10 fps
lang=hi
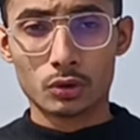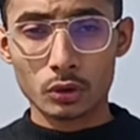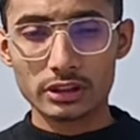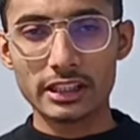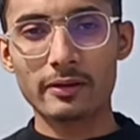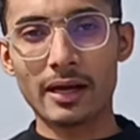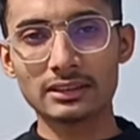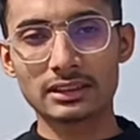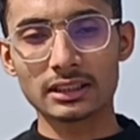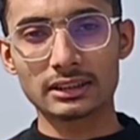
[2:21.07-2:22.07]
तो ये
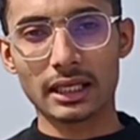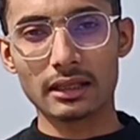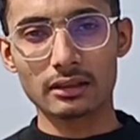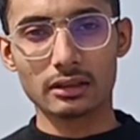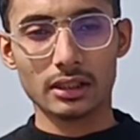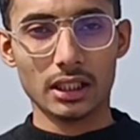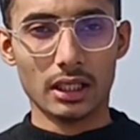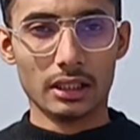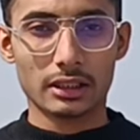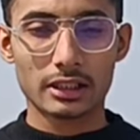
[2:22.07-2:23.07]
बात सच है
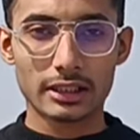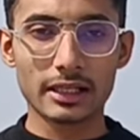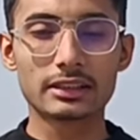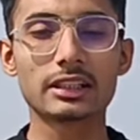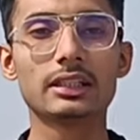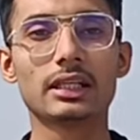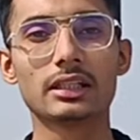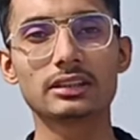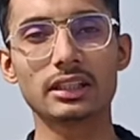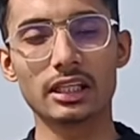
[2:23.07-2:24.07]
कि क्रेटीन
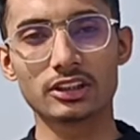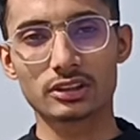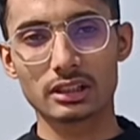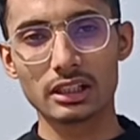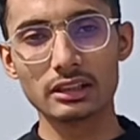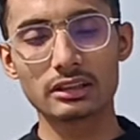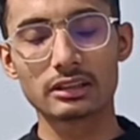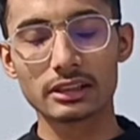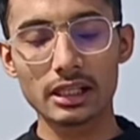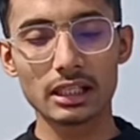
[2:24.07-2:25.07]
लेने से
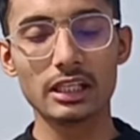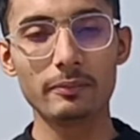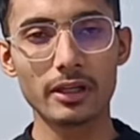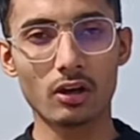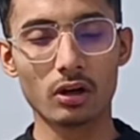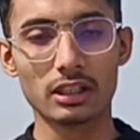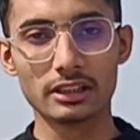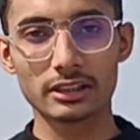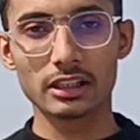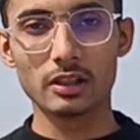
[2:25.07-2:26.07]
स्ट्रेंथ रियली में और
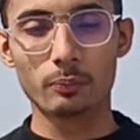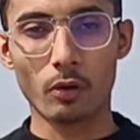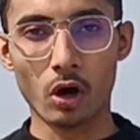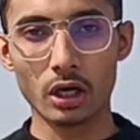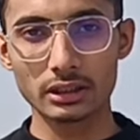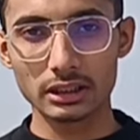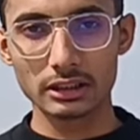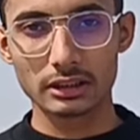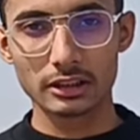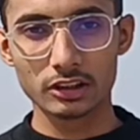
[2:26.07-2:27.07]
लिटरली बहुत
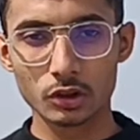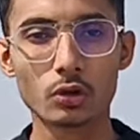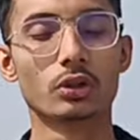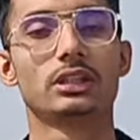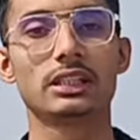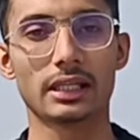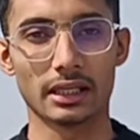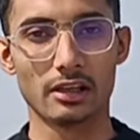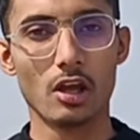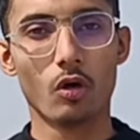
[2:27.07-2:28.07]
इंक्रीज होती
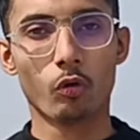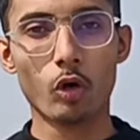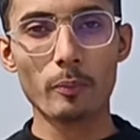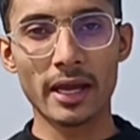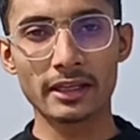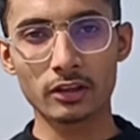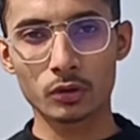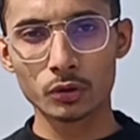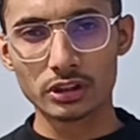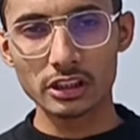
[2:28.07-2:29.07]
है वो मैंने
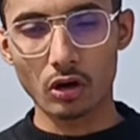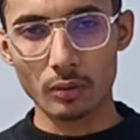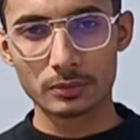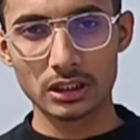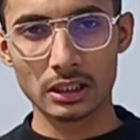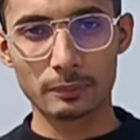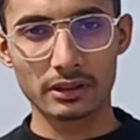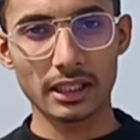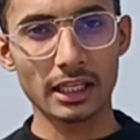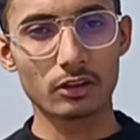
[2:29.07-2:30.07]
खुद ही ऑब्जर्व
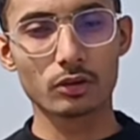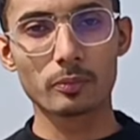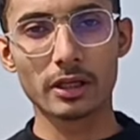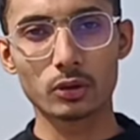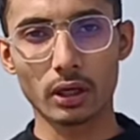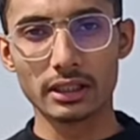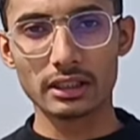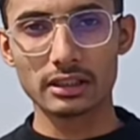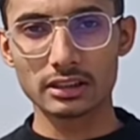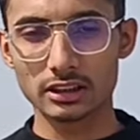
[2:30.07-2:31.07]
किया है क्योंकि मैं
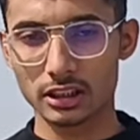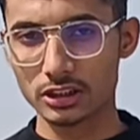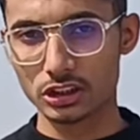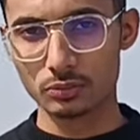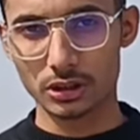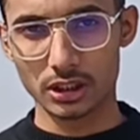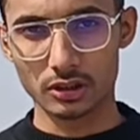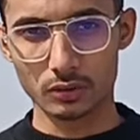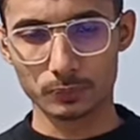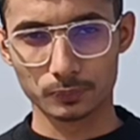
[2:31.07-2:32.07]
ट्वेंटी डेज से कंज्यूम कर
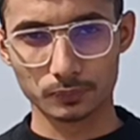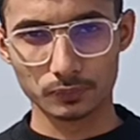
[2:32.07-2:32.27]
रहा हूँ